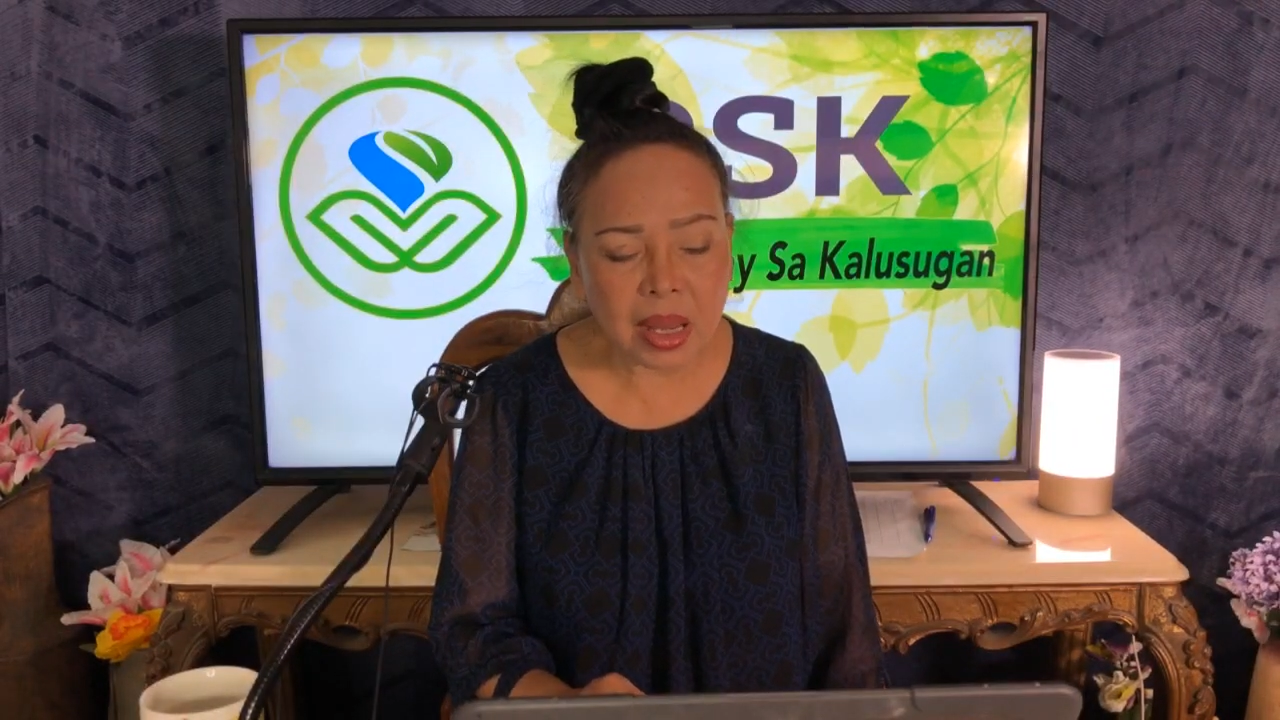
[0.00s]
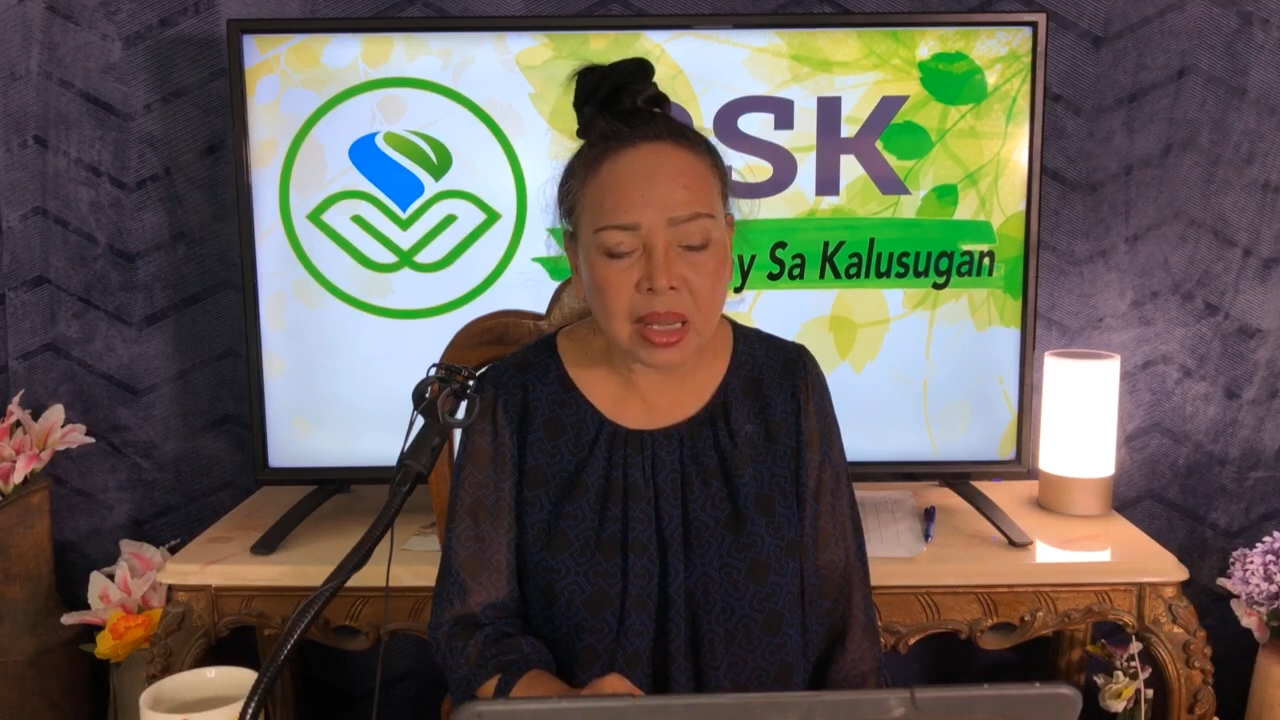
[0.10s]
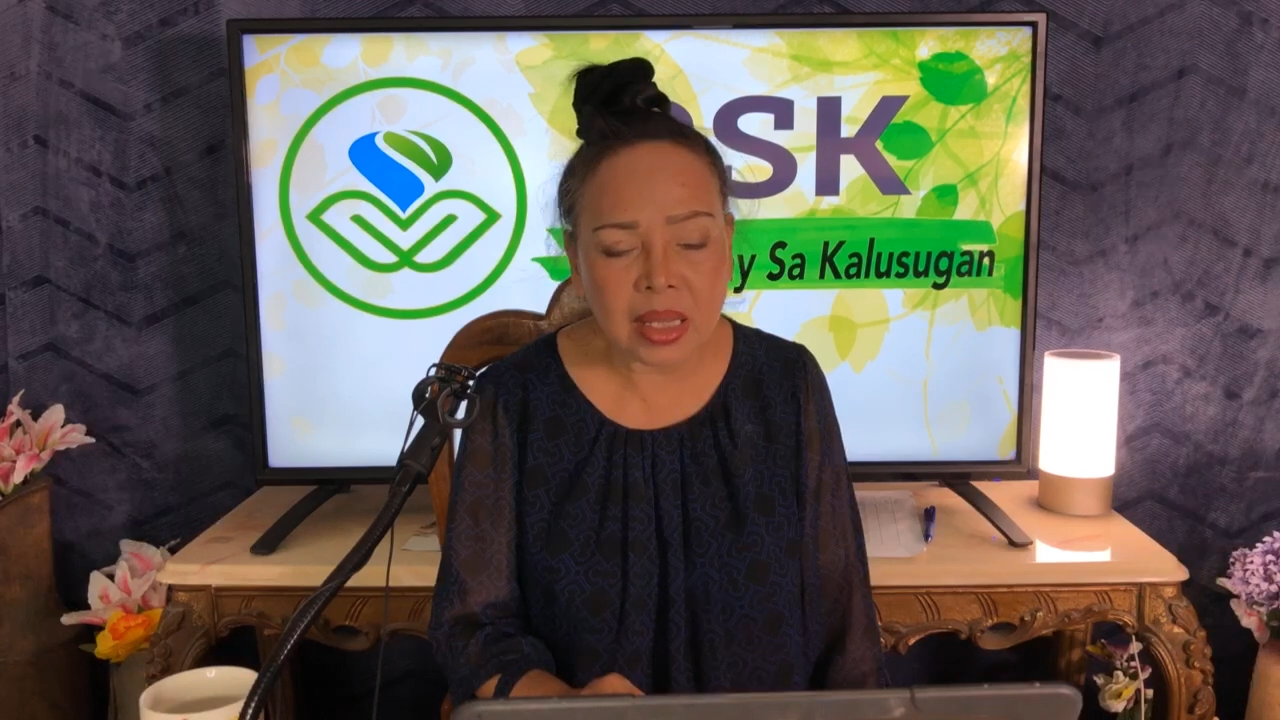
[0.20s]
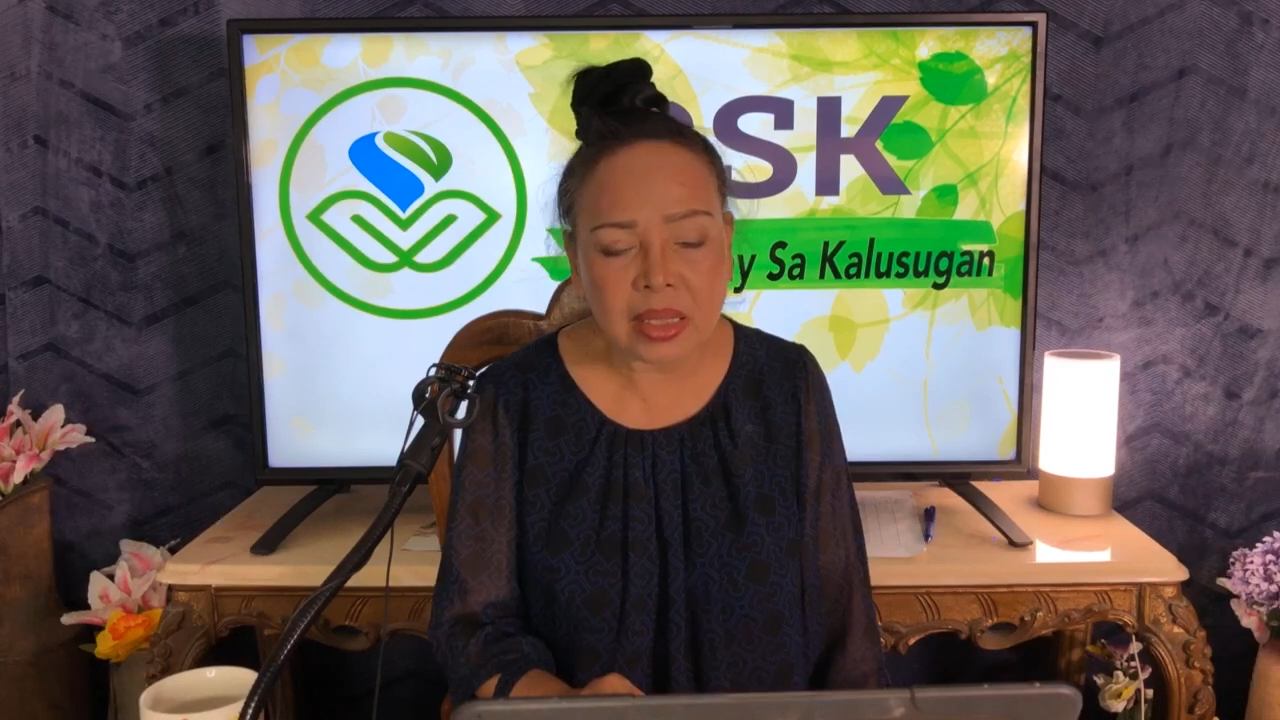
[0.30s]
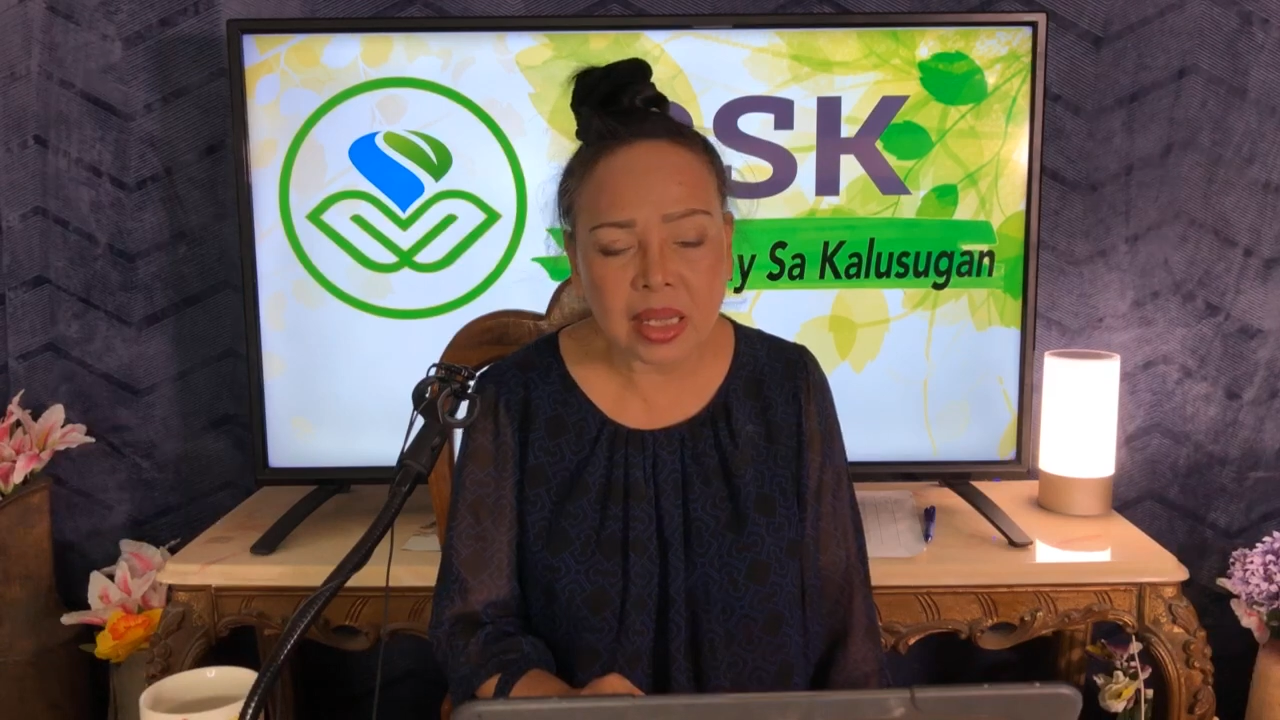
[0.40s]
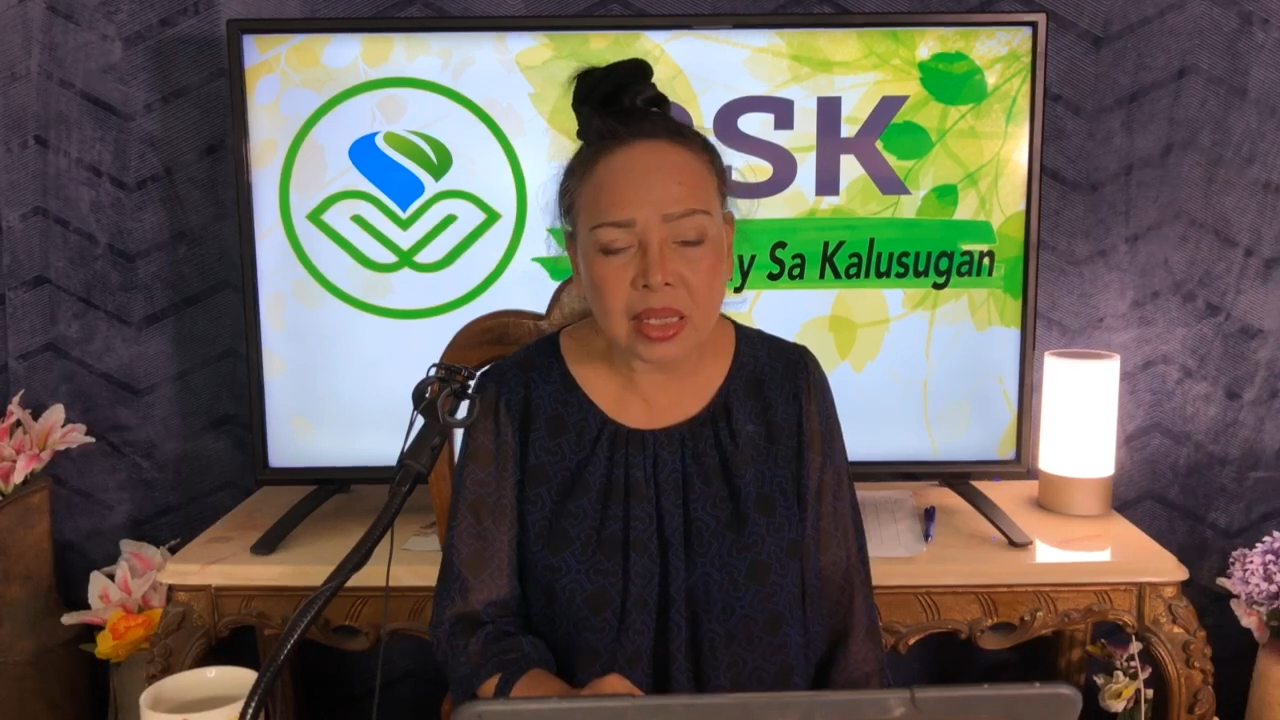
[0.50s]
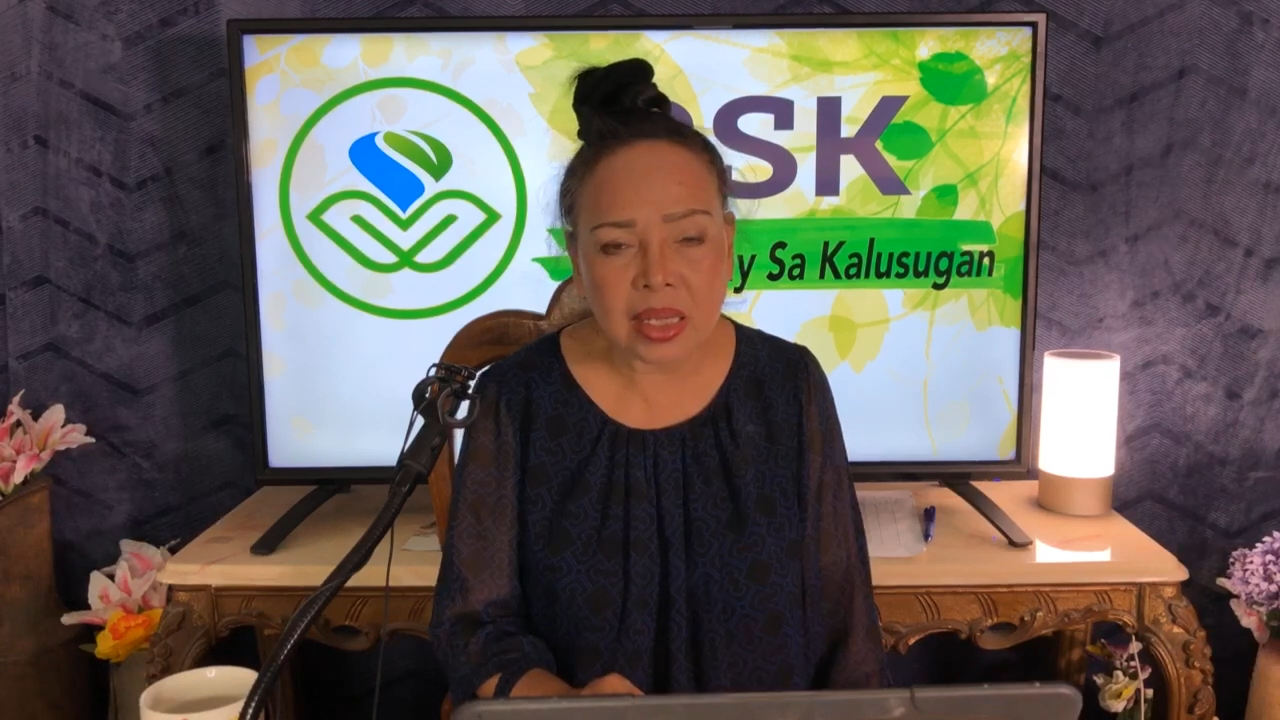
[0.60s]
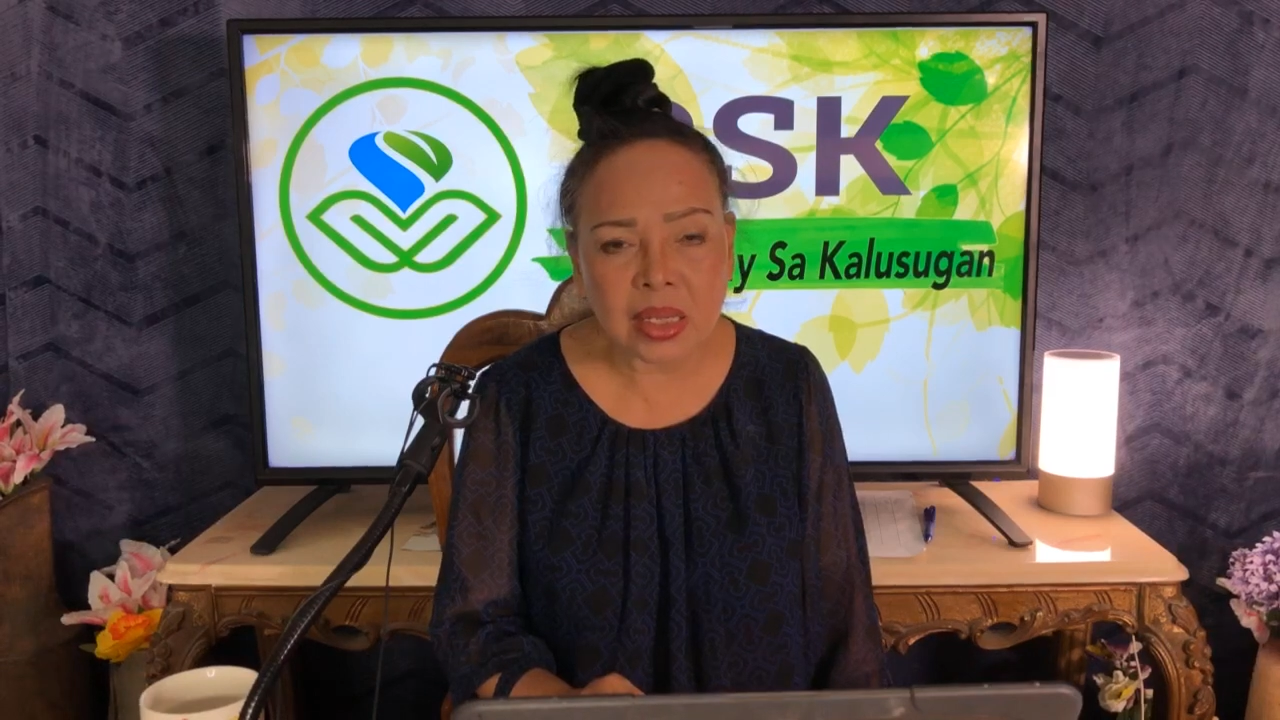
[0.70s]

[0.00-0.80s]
magandang